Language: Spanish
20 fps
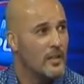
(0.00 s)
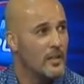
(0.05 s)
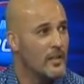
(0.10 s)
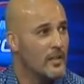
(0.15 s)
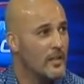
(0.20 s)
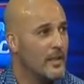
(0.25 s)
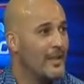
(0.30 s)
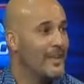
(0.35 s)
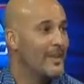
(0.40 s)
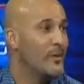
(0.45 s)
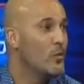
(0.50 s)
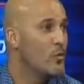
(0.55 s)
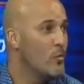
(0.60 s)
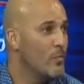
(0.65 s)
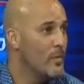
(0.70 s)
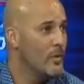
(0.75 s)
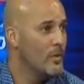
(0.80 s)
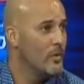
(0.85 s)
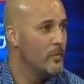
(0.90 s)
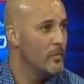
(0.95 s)
en,
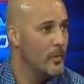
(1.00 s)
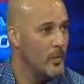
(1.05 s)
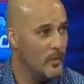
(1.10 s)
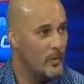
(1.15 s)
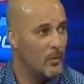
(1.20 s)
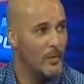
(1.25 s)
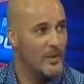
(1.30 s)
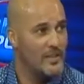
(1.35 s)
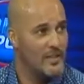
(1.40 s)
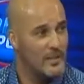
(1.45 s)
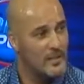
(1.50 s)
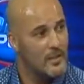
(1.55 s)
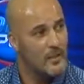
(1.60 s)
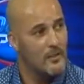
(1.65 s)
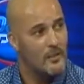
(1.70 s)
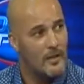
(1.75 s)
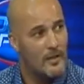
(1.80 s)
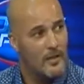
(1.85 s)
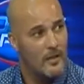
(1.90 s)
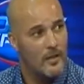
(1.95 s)
números, pero
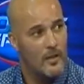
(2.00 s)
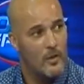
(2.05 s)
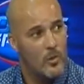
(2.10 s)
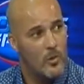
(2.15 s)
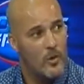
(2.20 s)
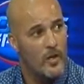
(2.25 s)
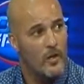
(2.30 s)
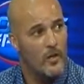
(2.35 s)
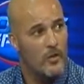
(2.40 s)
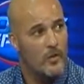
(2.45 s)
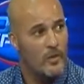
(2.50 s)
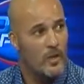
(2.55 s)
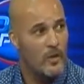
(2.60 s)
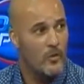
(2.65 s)
bastante bien en el juego,